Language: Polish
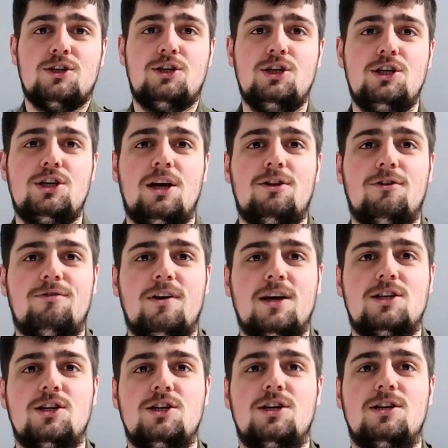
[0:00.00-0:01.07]
Dzisiaj
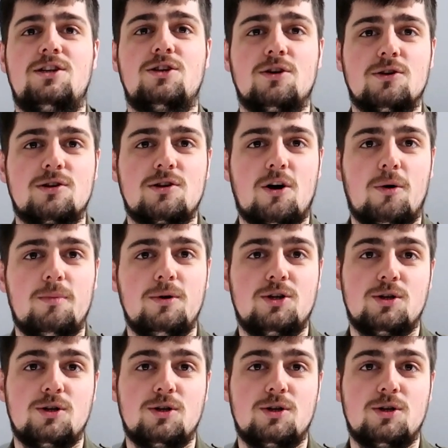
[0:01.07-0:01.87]
dowiecie się, co zrobić,